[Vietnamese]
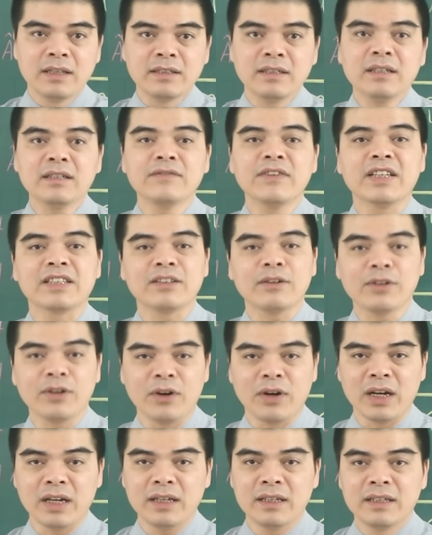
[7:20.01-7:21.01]
nhưng về sau
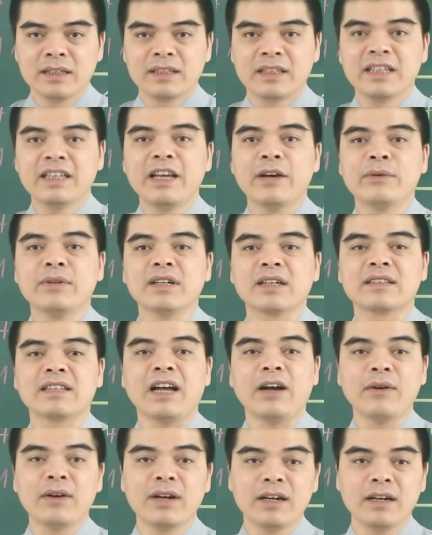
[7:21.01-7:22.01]
đó thì đều được
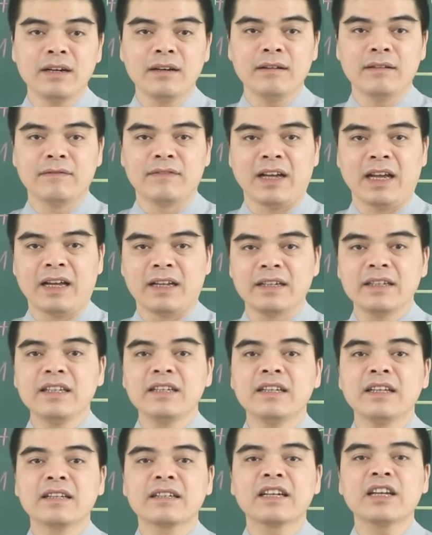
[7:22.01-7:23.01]
tháo gỡ và
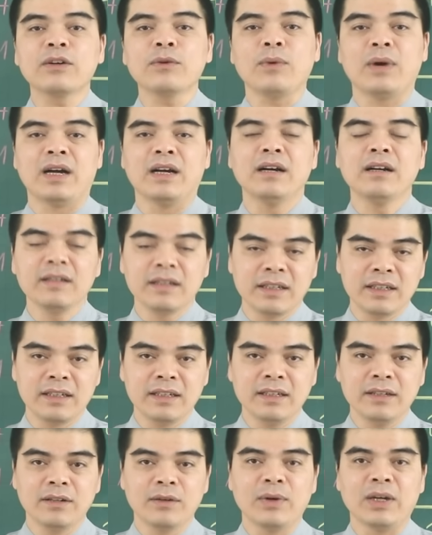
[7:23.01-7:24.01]
đi đến kết quả ưng
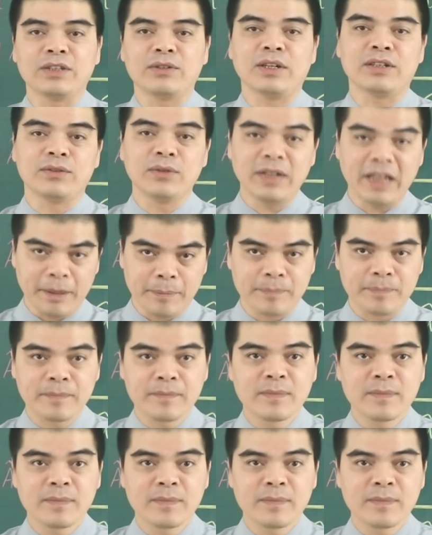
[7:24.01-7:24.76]
ý hoàn toàn tốt đẹp.